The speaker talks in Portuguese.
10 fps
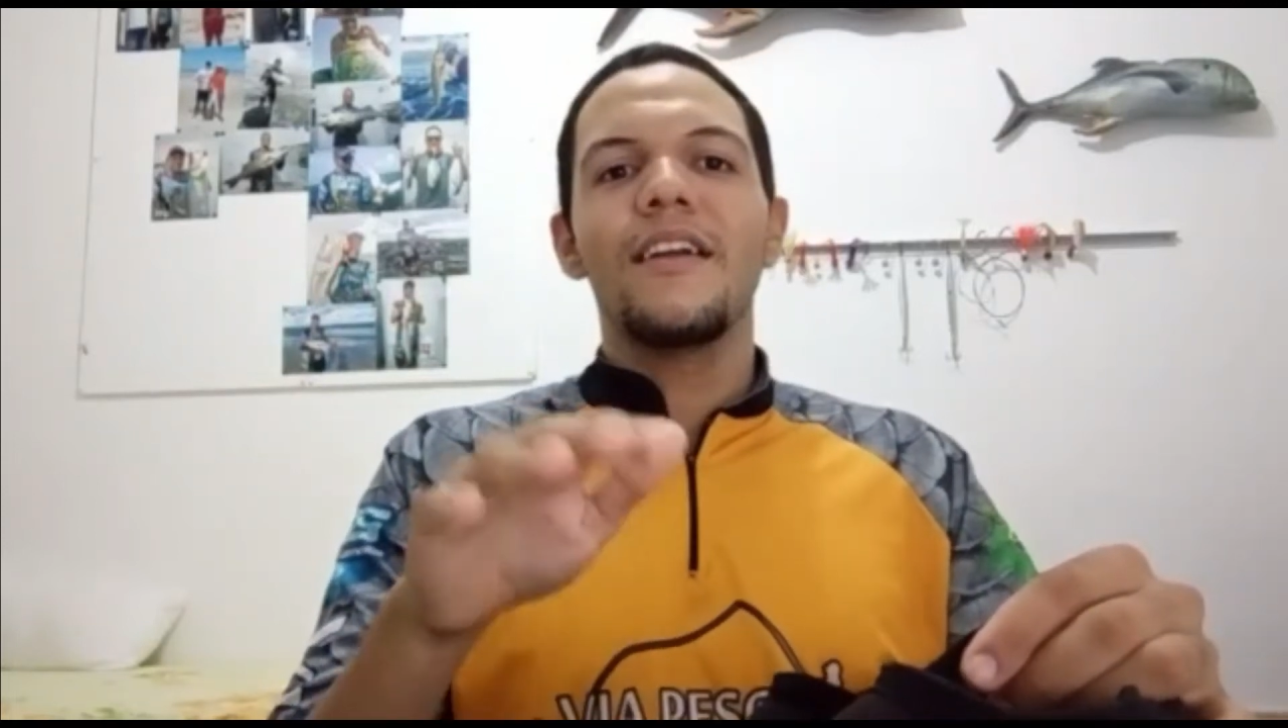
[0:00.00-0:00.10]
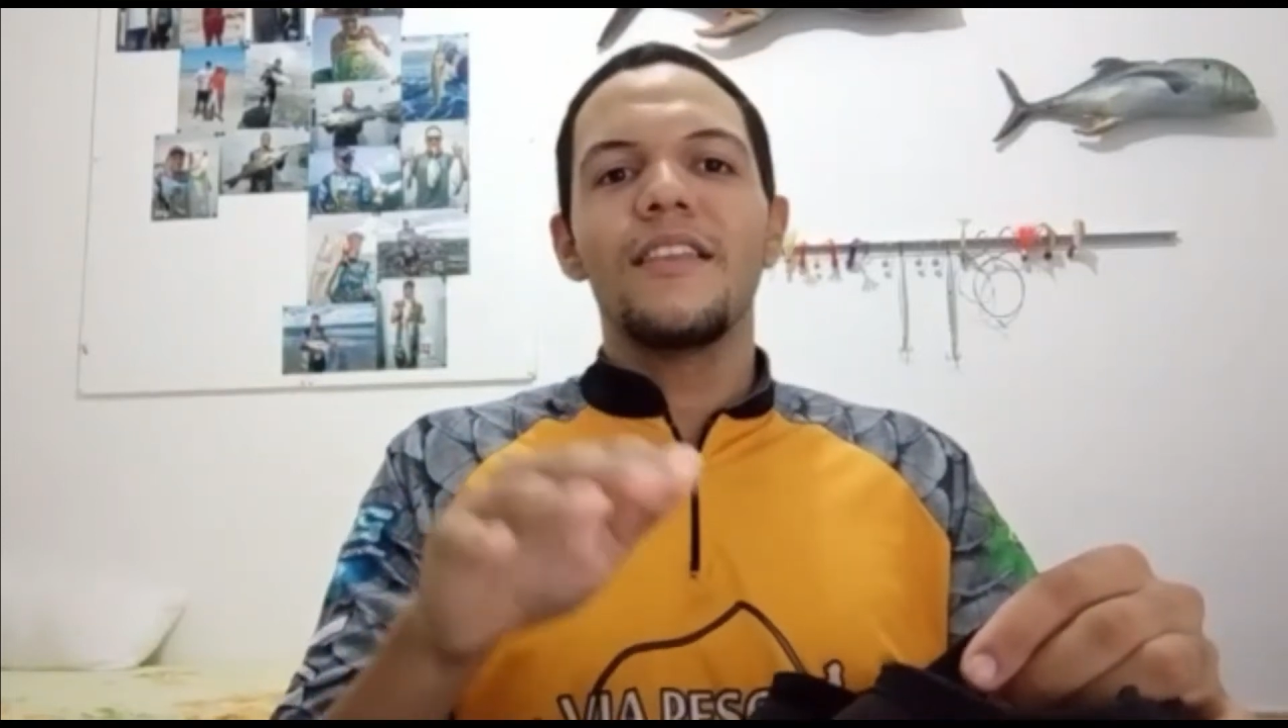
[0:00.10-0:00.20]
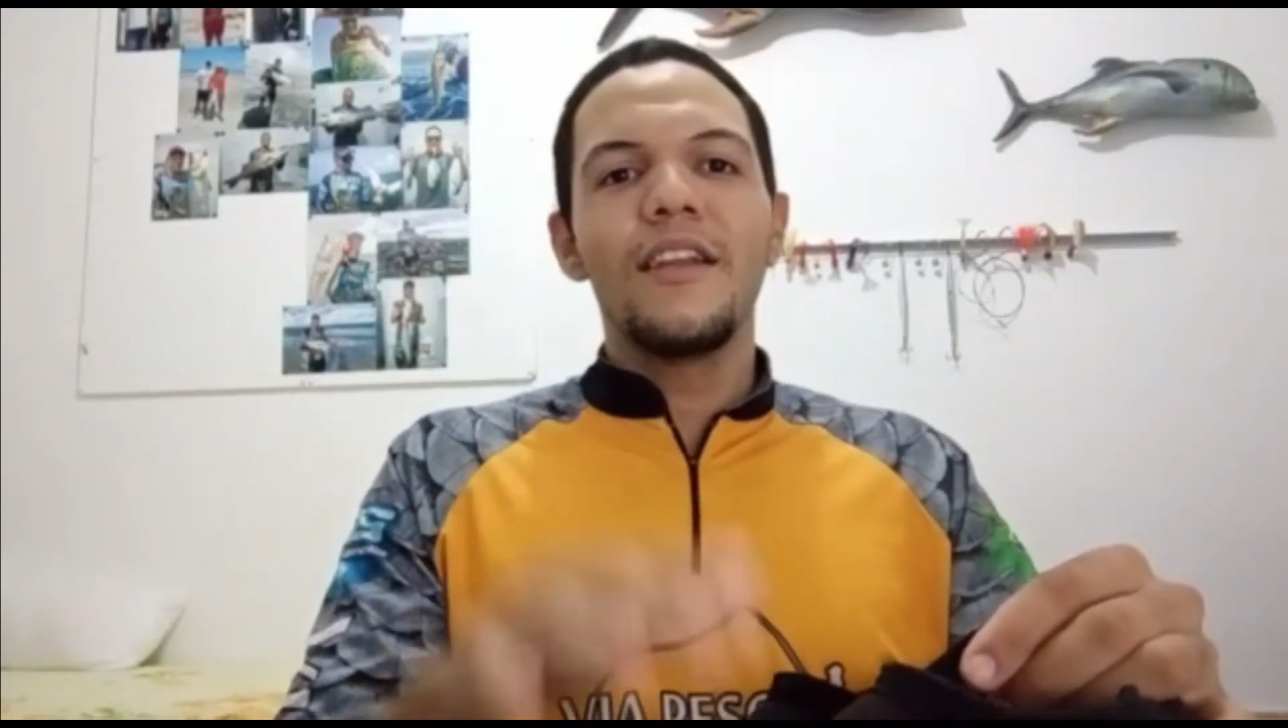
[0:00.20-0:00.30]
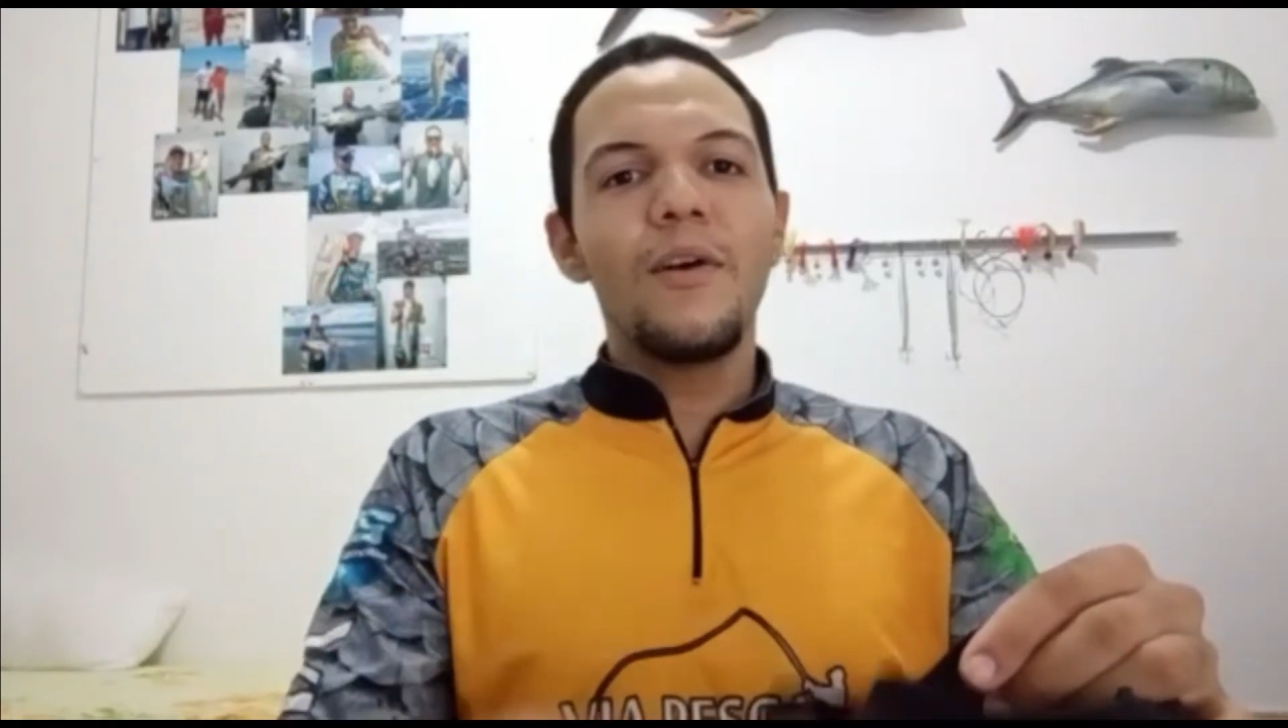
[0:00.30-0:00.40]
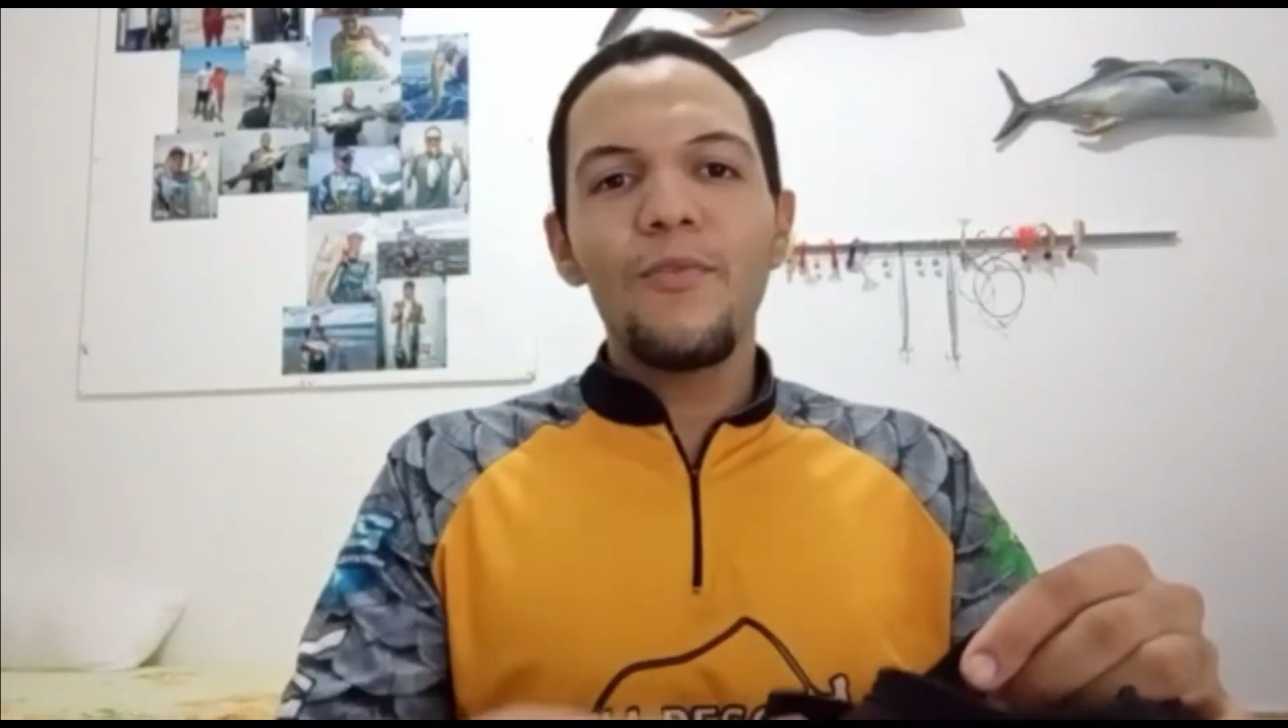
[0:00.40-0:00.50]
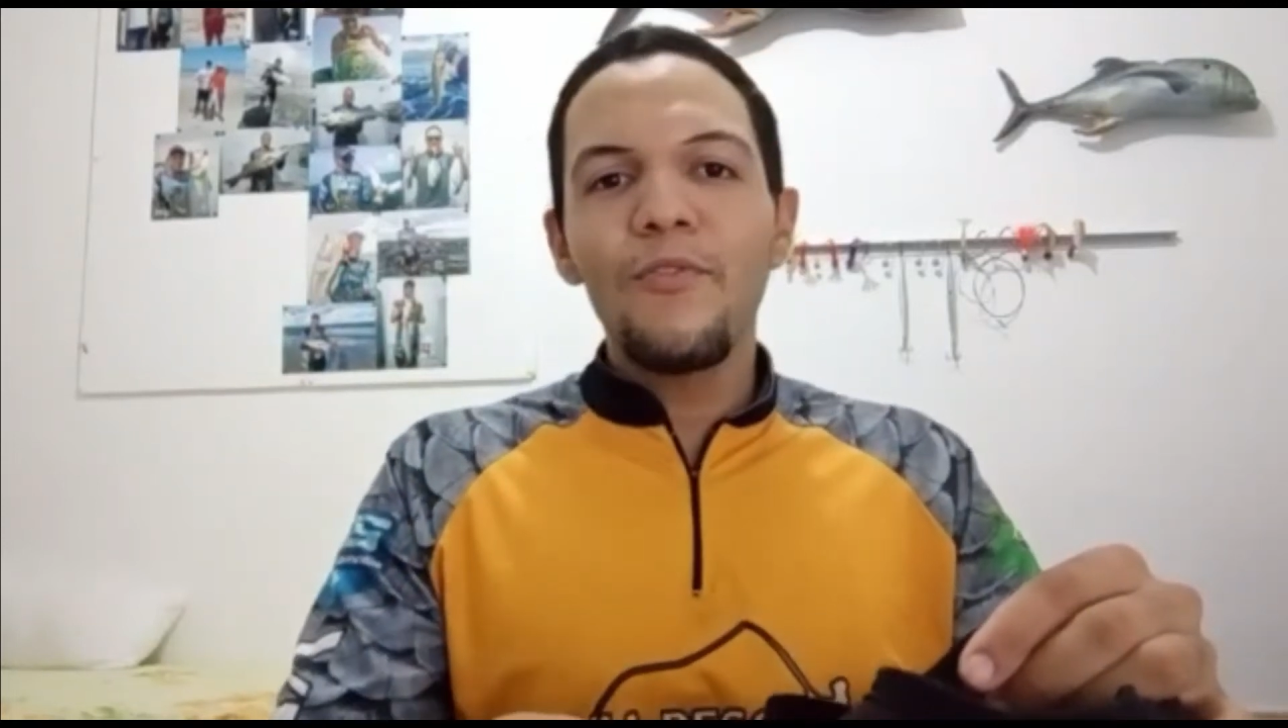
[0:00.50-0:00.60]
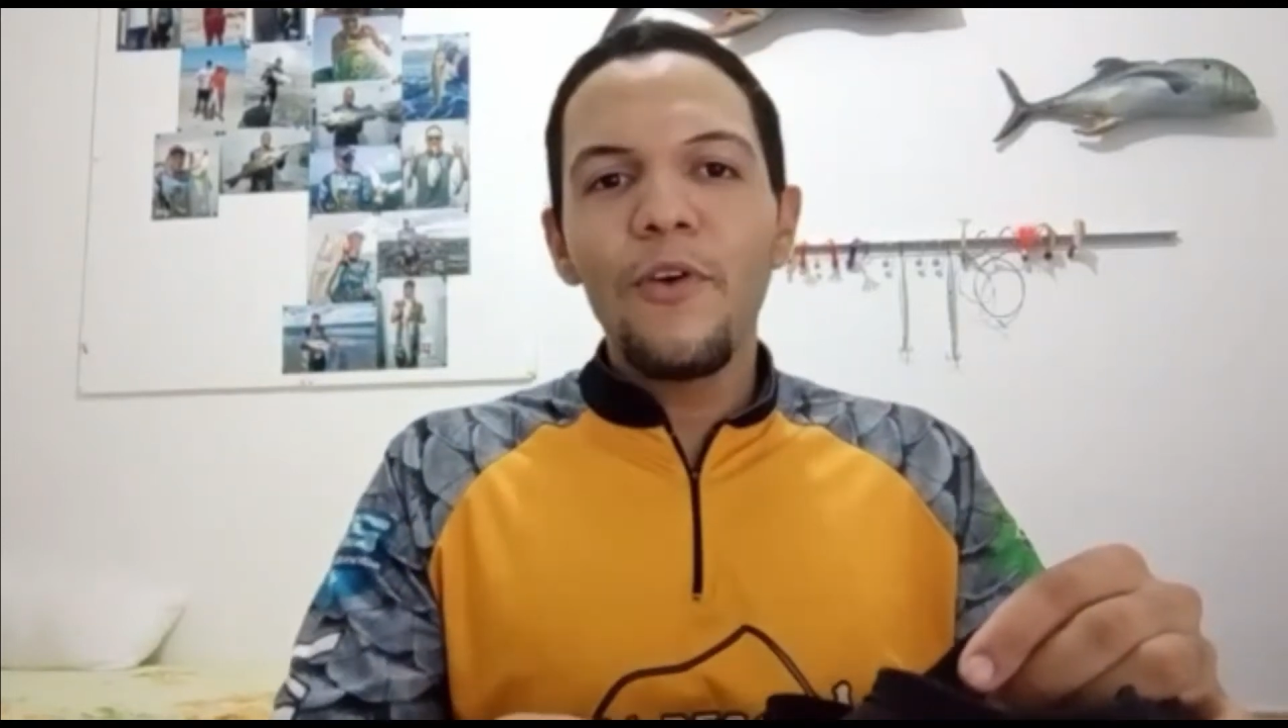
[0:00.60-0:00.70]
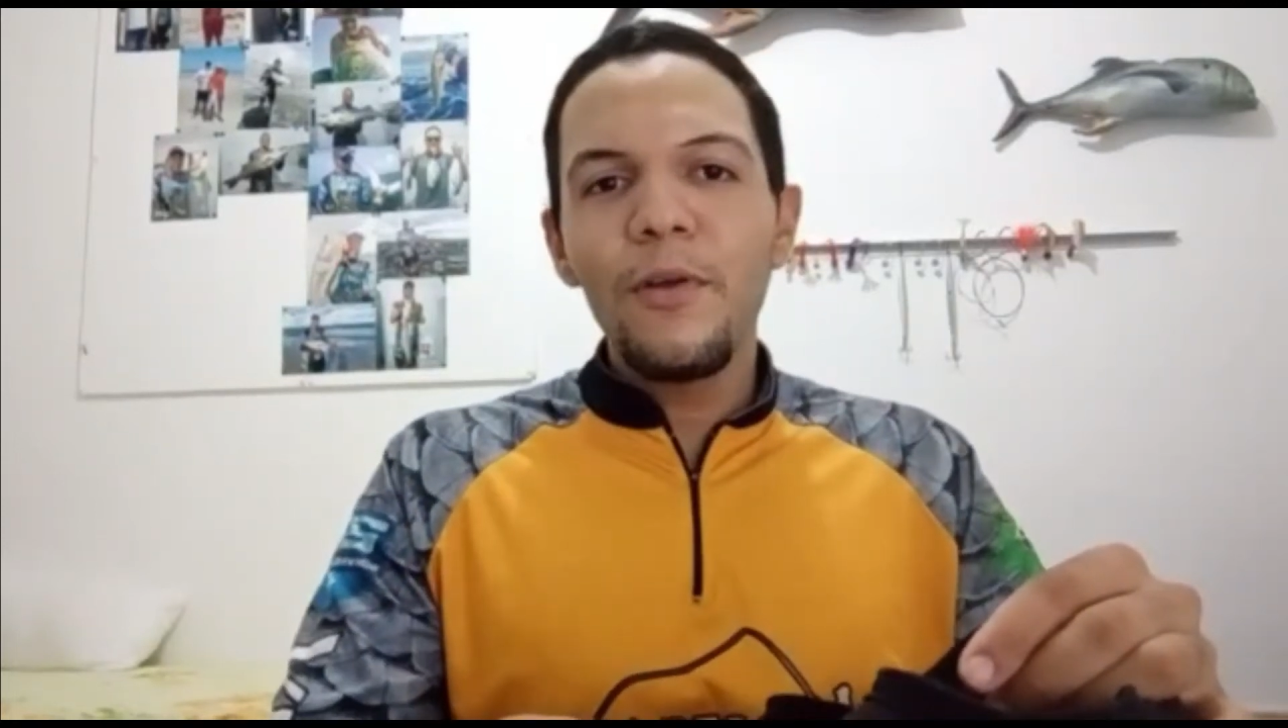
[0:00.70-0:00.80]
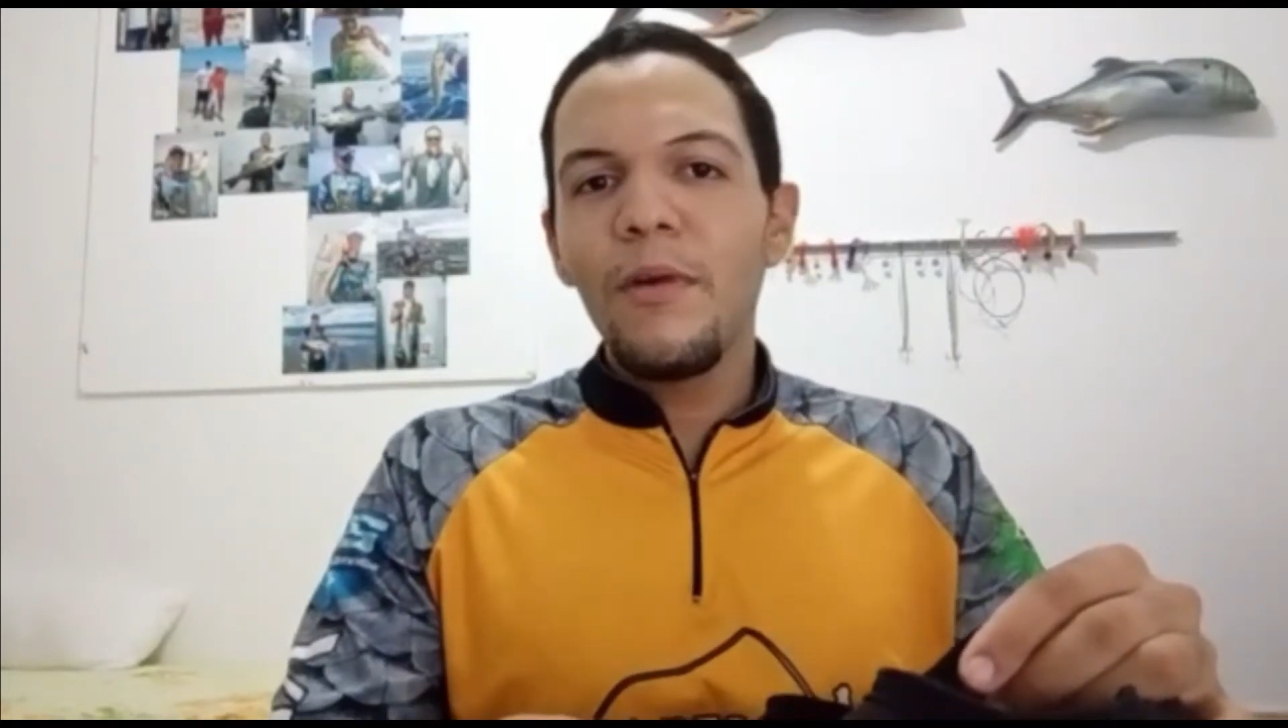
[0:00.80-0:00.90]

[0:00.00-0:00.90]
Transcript: não foi